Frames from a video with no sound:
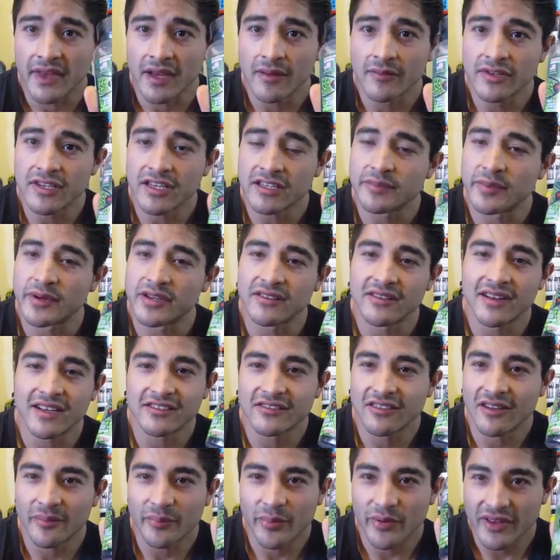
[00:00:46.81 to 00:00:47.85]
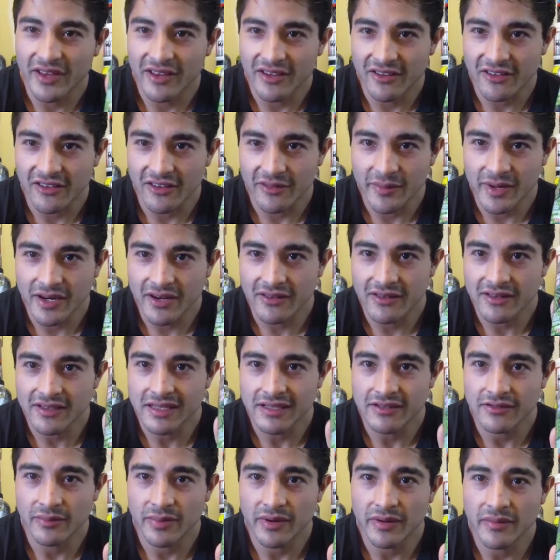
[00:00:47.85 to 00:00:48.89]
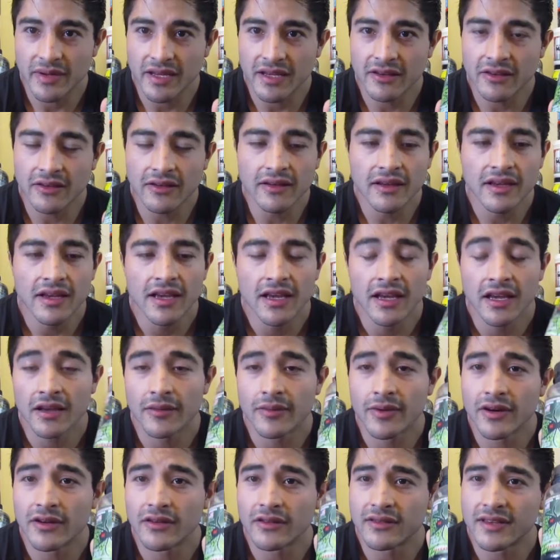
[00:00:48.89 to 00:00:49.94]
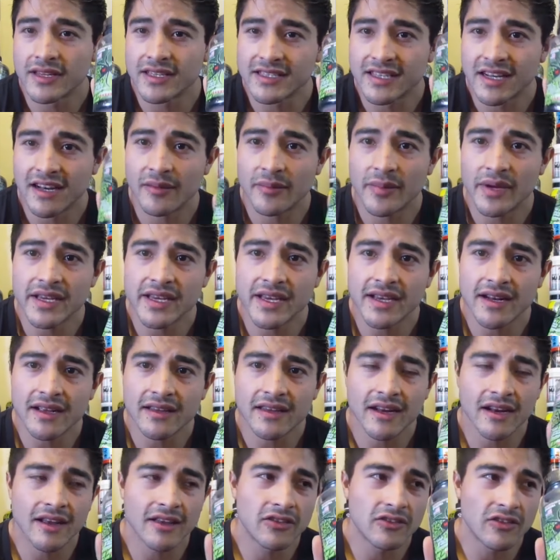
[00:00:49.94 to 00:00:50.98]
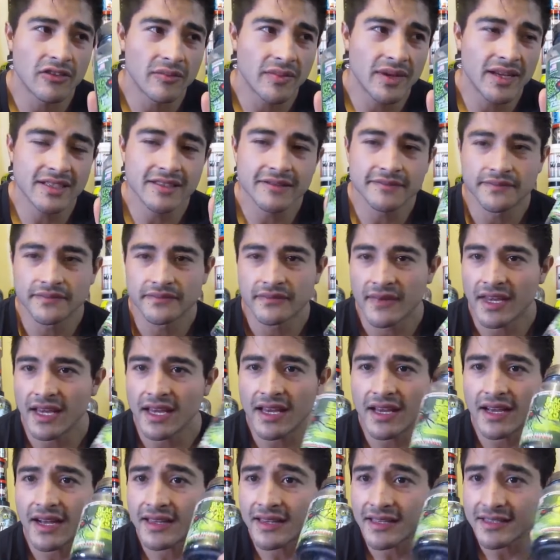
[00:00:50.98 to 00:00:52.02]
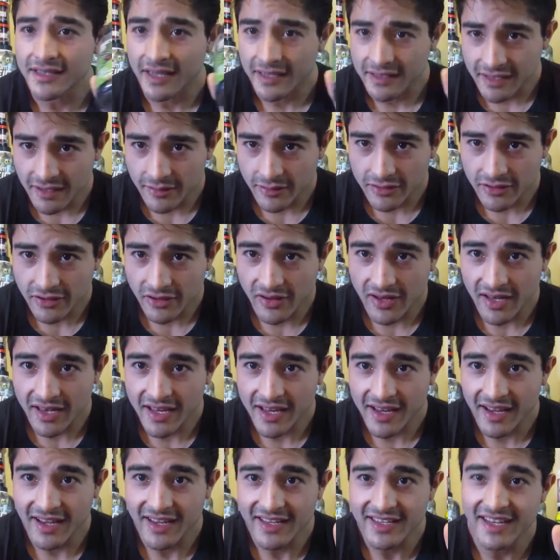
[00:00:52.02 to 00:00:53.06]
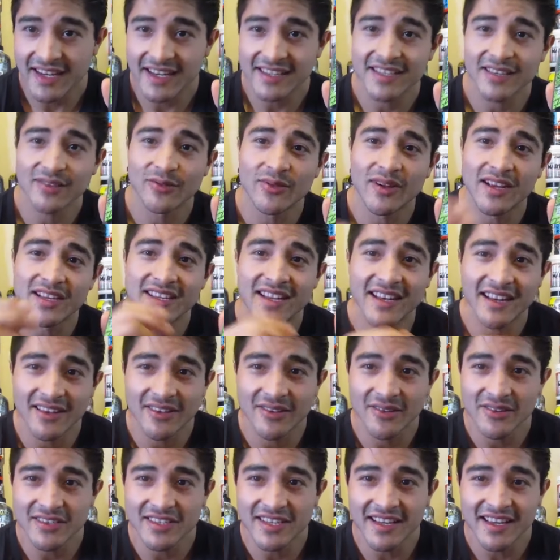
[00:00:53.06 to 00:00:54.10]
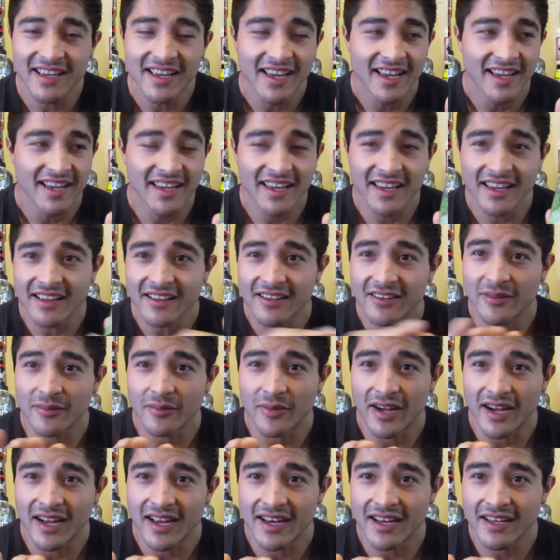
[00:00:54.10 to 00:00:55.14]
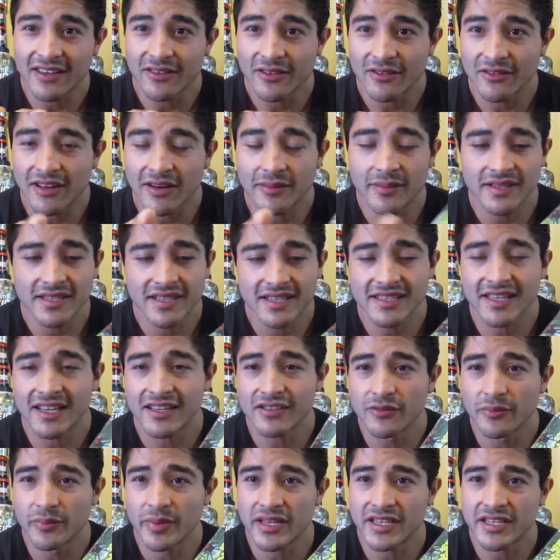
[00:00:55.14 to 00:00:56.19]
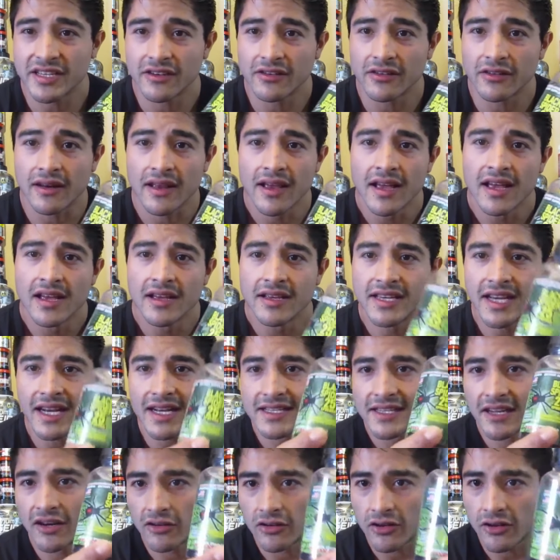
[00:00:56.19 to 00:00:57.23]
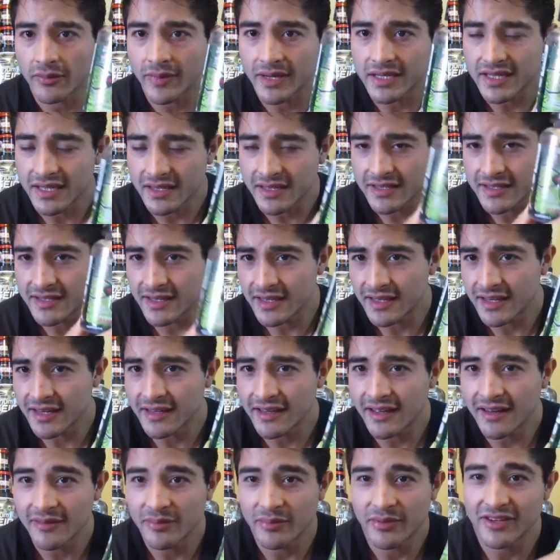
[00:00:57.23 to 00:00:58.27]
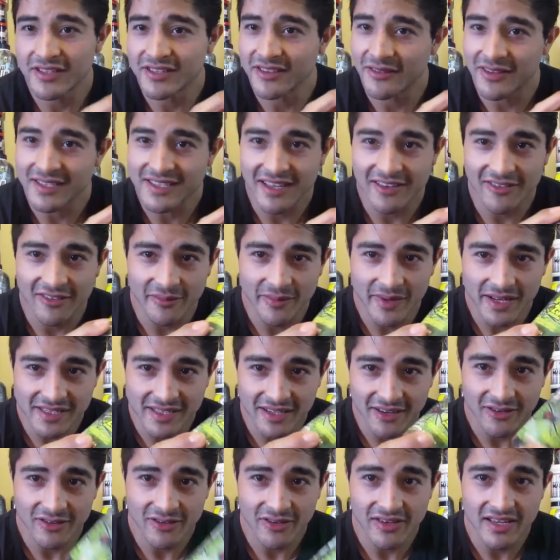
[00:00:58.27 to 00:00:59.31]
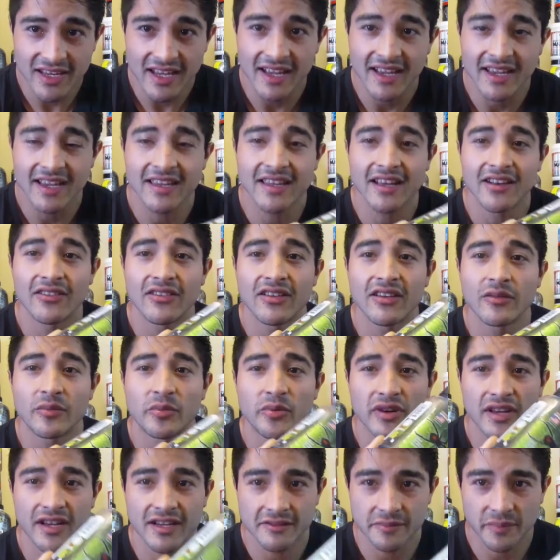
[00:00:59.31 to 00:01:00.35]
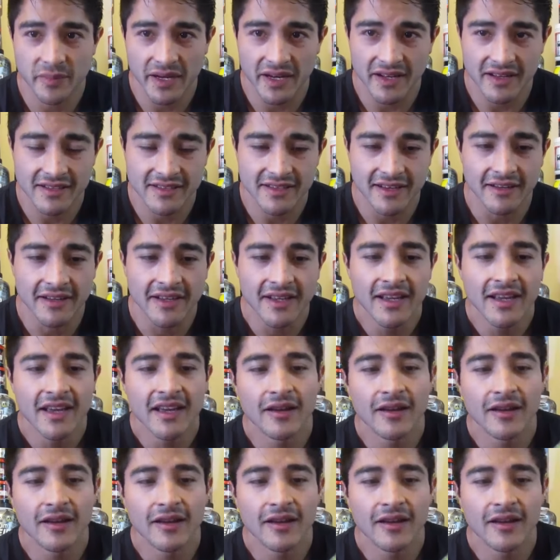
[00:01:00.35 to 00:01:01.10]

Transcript: Muchas personas no han podido dormir con este suplemento y bueno, desde la mañana te la tomas y andas activo todo el día. Llegas a tu casa en la noche y como angelito duermes, está súper chingón. Ya que si lo tomas antes de entrenar, pues no vas a dormir hasta el otro día y te lo digo por experiencia.